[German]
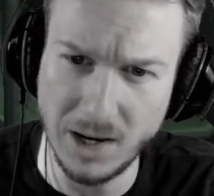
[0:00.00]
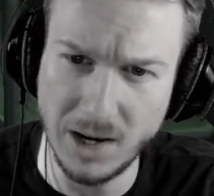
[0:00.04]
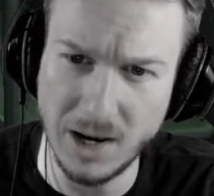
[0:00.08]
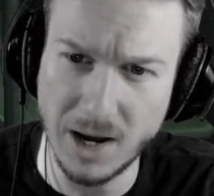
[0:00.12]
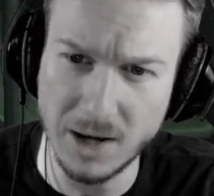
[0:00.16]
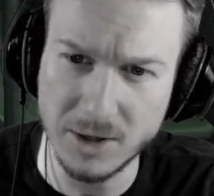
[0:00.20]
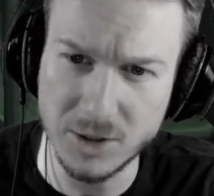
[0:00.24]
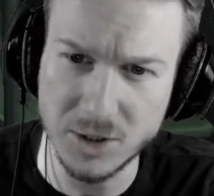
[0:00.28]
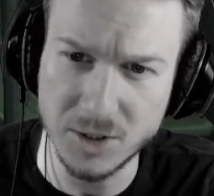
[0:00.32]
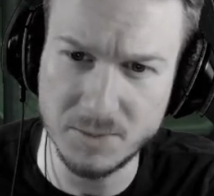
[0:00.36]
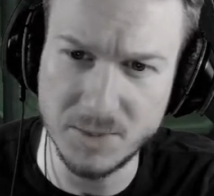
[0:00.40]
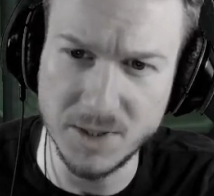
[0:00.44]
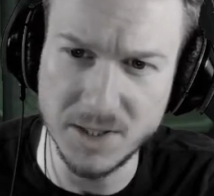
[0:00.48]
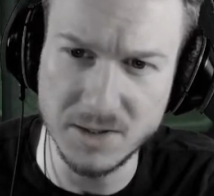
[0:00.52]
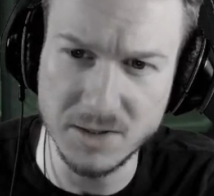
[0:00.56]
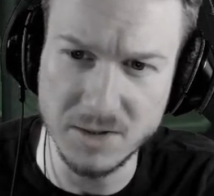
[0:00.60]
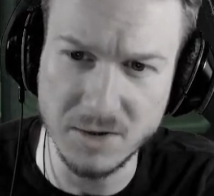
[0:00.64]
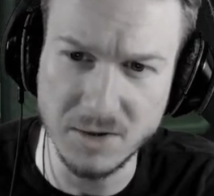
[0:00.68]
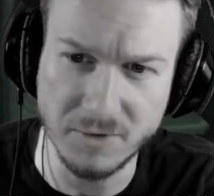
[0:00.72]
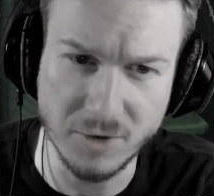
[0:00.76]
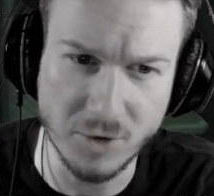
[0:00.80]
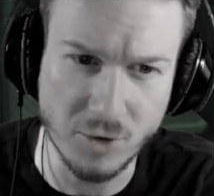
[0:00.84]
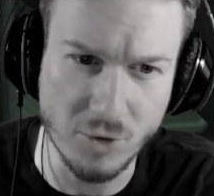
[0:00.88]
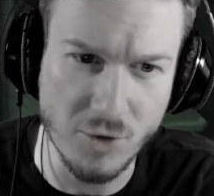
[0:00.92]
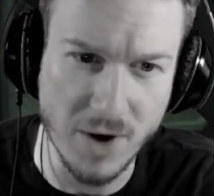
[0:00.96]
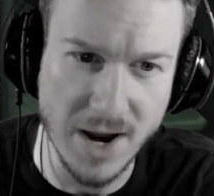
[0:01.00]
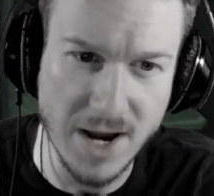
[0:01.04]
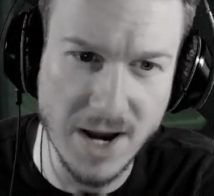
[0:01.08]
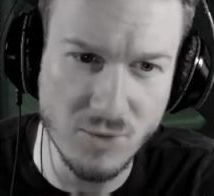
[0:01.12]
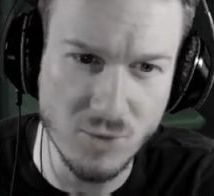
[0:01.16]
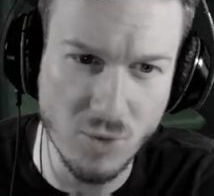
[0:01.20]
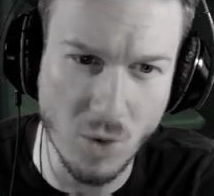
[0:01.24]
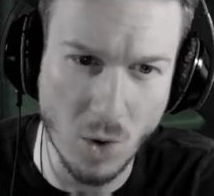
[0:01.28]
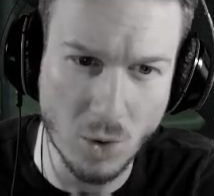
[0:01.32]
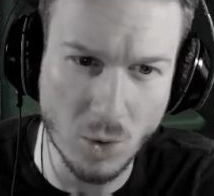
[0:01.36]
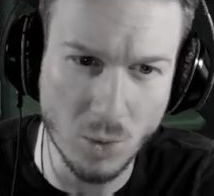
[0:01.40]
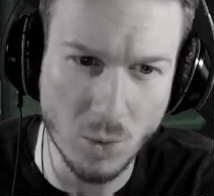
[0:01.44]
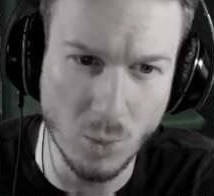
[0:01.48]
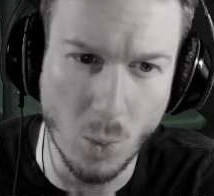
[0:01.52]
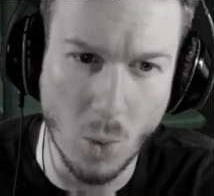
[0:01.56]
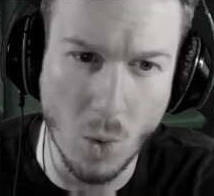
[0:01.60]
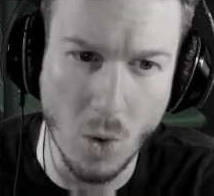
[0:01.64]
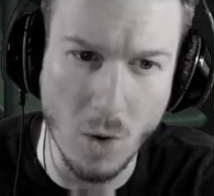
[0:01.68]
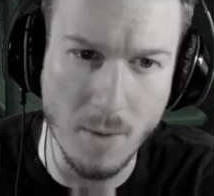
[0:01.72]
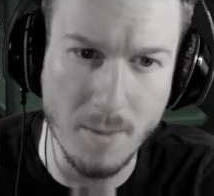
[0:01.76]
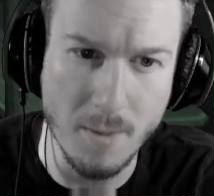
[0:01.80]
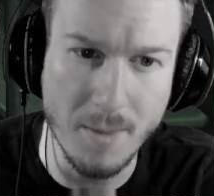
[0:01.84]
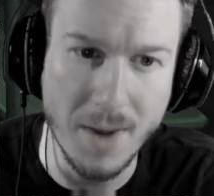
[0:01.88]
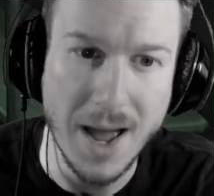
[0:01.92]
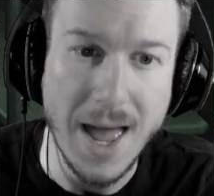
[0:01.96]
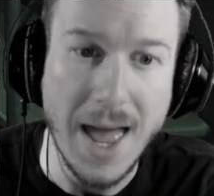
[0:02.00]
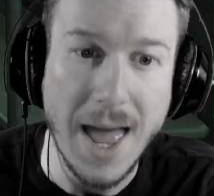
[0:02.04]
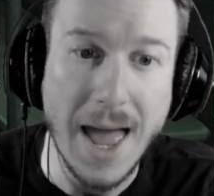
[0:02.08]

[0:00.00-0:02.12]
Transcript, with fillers: large species of Grey Rock Worm.